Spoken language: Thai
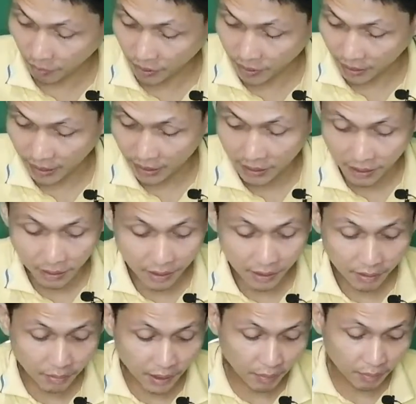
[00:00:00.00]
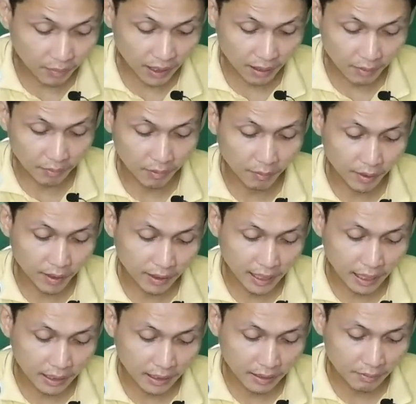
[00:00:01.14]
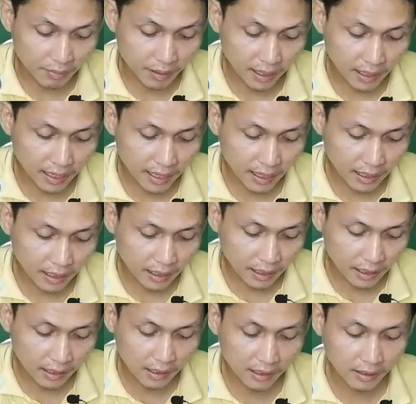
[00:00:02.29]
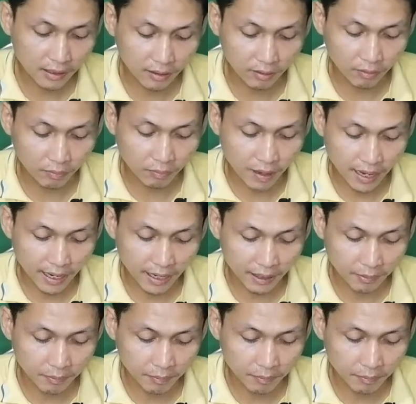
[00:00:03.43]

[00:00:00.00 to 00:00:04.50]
ก็จะเพิ่มเติมผมก็ตัดเป็นเล็กๆลงไปนะครับ